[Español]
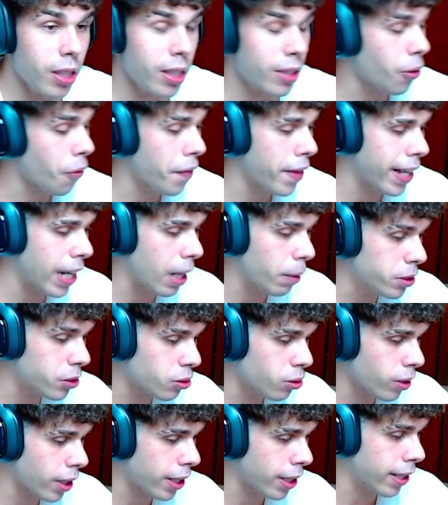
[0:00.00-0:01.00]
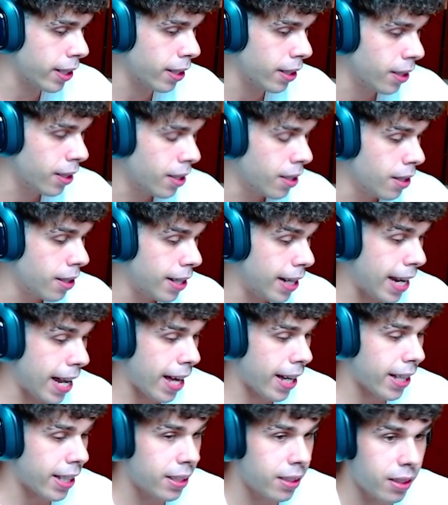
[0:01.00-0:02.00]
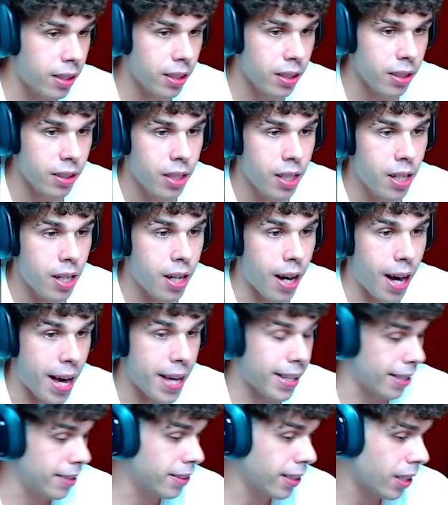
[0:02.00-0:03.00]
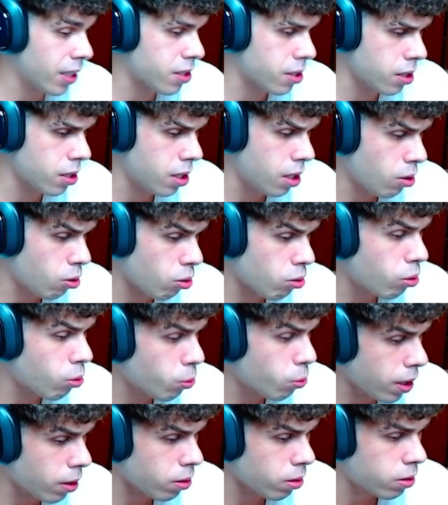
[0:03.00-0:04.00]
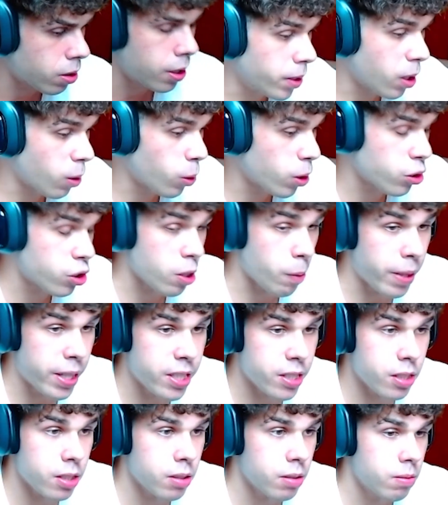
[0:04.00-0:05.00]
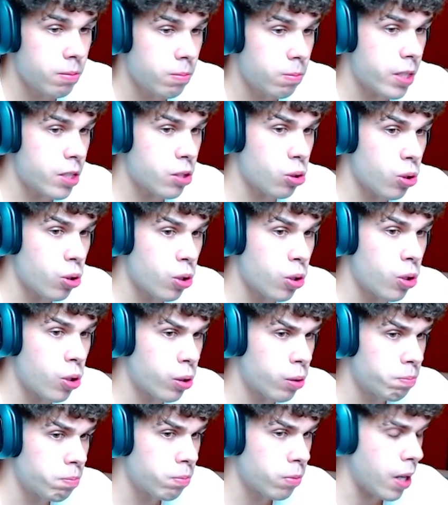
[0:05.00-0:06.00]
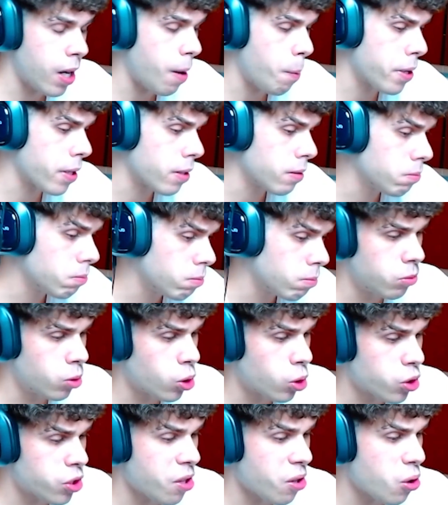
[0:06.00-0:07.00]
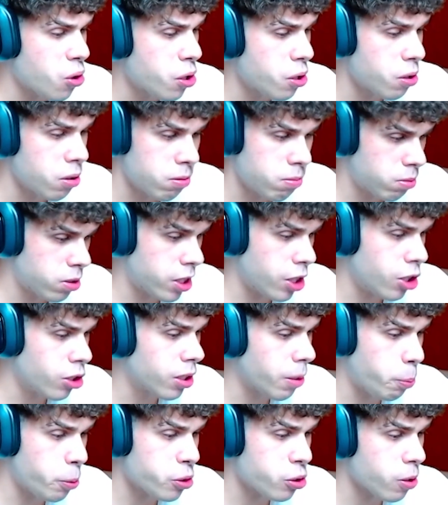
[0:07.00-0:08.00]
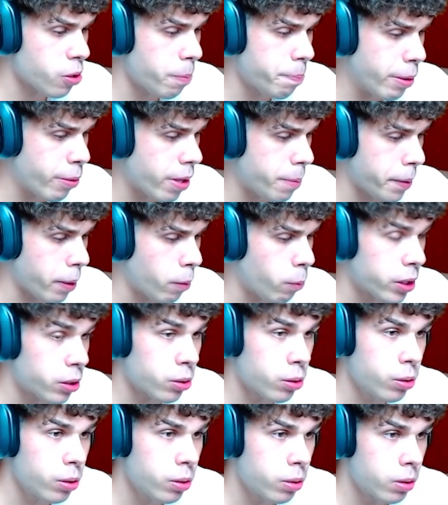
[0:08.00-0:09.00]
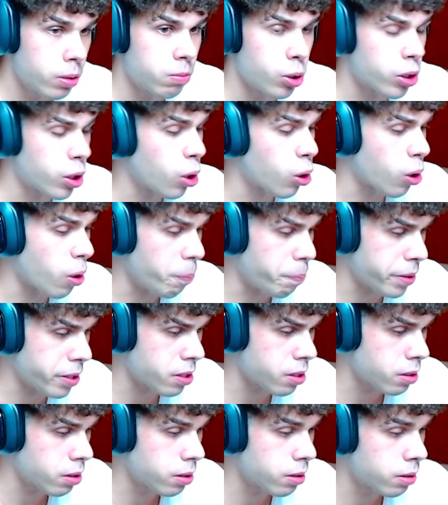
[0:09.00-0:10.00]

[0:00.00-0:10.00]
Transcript: sé dónde él ha visto que la gente. Hay gente que sí, ¿eh? ojo, cuidado. Pero bueno, chavales, esto. A ver, no es erróneo. Si no te puedes comprar un M4, no te lo compres.